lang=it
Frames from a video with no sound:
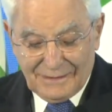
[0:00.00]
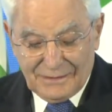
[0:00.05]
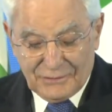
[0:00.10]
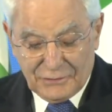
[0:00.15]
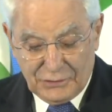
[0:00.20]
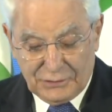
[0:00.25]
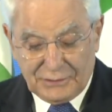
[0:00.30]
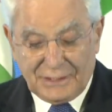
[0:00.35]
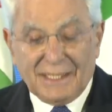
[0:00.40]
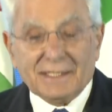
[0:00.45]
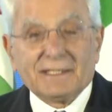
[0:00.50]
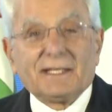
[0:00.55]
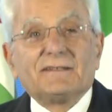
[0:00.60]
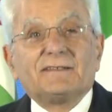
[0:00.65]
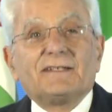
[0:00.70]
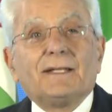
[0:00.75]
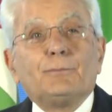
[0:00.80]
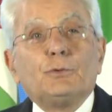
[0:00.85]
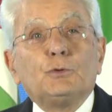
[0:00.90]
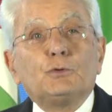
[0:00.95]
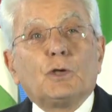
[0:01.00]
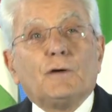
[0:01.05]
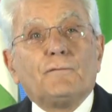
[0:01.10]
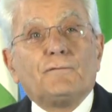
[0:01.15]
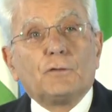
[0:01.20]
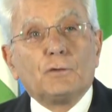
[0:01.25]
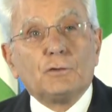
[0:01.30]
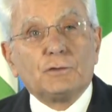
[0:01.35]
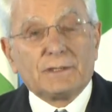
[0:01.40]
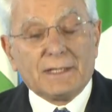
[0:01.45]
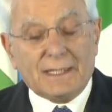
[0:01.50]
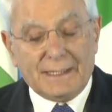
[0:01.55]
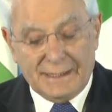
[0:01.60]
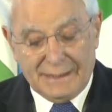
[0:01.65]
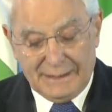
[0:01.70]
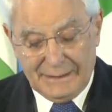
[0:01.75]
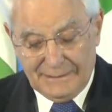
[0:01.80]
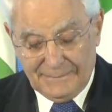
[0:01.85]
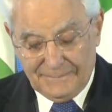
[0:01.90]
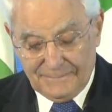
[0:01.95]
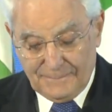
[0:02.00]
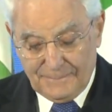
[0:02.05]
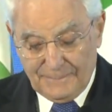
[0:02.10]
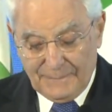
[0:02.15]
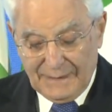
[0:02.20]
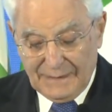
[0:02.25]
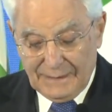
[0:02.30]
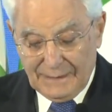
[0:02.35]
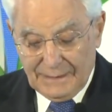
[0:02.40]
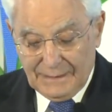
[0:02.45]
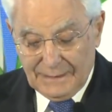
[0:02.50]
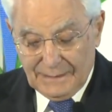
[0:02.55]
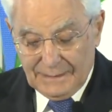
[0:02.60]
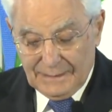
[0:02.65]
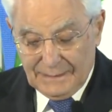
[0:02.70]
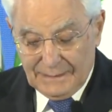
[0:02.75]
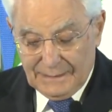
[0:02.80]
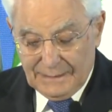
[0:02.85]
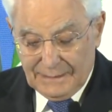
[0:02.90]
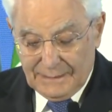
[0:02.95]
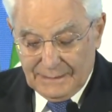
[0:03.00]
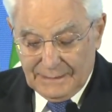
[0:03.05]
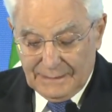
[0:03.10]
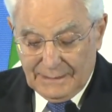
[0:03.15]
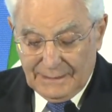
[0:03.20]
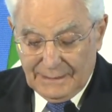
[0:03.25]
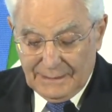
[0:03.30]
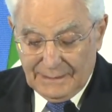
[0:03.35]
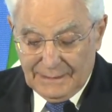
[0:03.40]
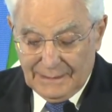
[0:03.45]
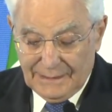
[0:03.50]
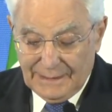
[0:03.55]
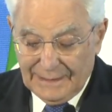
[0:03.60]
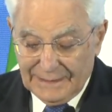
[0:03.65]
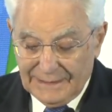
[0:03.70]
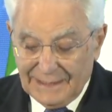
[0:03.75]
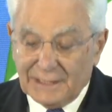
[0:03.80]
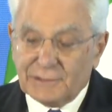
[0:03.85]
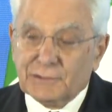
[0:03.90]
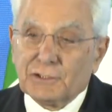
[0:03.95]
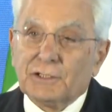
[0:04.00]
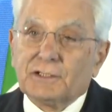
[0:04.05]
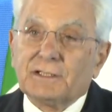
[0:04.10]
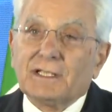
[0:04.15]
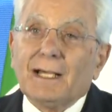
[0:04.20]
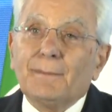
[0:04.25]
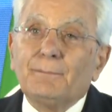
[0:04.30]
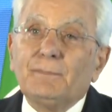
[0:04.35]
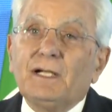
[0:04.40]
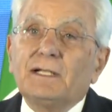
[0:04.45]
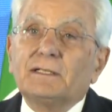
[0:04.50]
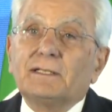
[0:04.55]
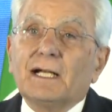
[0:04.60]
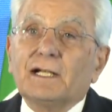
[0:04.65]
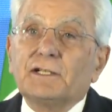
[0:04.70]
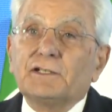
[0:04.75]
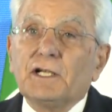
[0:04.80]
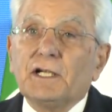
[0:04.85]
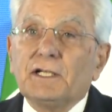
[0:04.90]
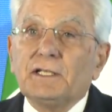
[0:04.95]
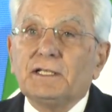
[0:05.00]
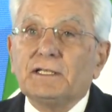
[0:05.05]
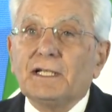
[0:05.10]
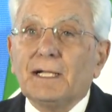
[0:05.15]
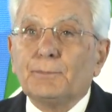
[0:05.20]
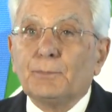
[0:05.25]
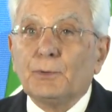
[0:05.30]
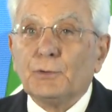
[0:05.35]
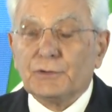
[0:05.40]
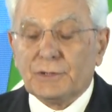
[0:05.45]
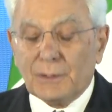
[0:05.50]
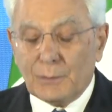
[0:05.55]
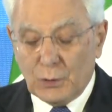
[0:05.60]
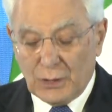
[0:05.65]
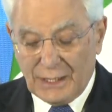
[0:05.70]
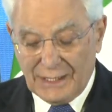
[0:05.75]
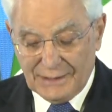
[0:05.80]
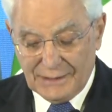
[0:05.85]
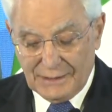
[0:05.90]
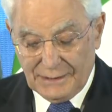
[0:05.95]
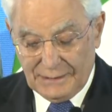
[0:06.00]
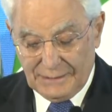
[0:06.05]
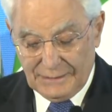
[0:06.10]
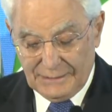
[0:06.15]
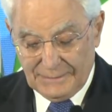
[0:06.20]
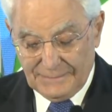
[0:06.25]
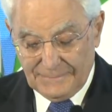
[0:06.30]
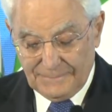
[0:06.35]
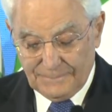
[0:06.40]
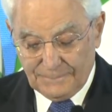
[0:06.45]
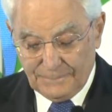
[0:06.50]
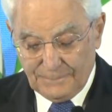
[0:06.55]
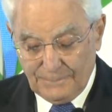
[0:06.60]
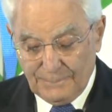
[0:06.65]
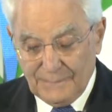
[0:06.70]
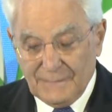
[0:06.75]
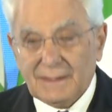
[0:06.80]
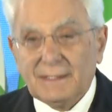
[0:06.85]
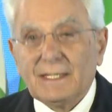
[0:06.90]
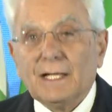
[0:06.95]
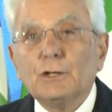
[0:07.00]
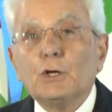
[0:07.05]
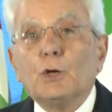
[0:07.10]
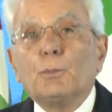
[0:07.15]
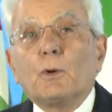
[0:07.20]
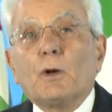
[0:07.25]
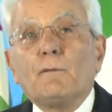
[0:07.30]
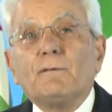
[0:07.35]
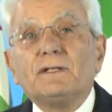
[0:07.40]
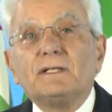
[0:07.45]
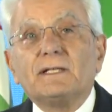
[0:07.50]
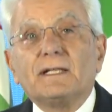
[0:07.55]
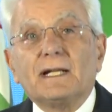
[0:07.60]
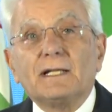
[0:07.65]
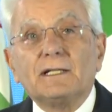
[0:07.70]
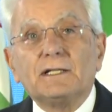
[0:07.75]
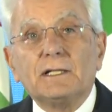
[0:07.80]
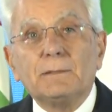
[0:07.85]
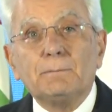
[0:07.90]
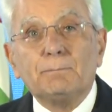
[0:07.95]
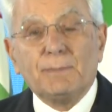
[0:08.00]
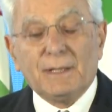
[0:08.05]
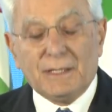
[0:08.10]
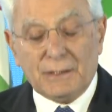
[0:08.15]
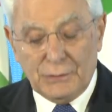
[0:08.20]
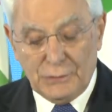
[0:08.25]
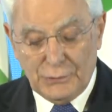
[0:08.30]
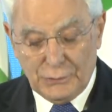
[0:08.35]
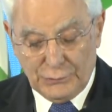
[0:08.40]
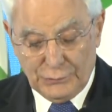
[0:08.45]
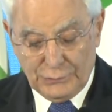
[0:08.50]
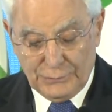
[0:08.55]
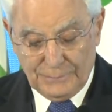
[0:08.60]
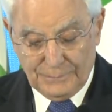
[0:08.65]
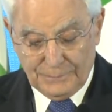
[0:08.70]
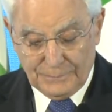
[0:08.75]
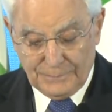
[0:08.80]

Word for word: città che ha saputo affrontare la inaccettabile tragedia del Ponte Morandi, dando prova di grande impegno.